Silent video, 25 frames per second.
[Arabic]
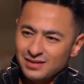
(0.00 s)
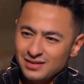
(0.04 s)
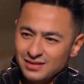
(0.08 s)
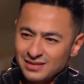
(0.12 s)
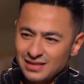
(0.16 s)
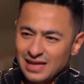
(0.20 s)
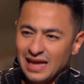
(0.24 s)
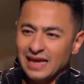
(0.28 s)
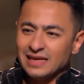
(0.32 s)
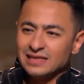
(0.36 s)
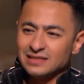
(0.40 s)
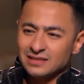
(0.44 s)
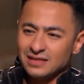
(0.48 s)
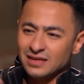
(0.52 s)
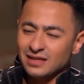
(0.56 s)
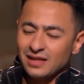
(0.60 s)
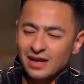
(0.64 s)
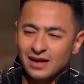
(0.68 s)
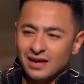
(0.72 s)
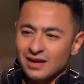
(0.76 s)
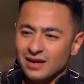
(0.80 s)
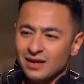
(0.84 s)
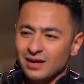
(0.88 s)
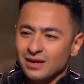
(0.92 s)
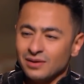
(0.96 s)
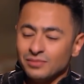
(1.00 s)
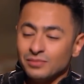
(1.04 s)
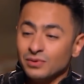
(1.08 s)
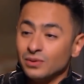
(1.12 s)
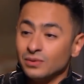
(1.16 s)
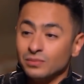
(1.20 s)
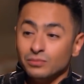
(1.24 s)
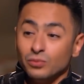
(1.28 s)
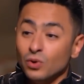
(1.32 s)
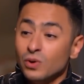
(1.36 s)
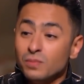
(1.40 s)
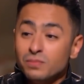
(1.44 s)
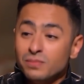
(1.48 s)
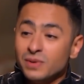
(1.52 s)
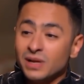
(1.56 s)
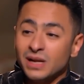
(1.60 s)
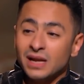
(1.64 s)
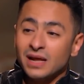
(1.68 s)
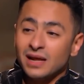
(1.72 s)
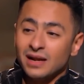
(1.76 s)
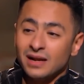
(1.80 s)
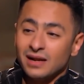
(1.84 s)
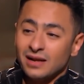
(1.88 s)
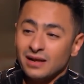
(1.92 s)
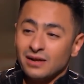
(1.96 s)
انت عايز تضحك على المهم
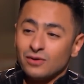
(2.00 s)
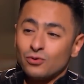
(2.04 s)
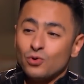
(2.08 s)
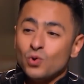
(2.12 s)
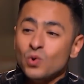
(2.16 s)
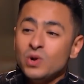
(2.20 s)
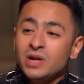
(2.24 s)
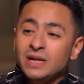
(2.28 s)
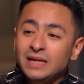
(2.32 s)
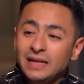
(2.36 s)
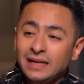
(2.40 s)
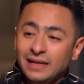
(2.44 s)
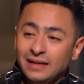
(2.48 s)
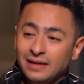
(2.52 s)
انا كل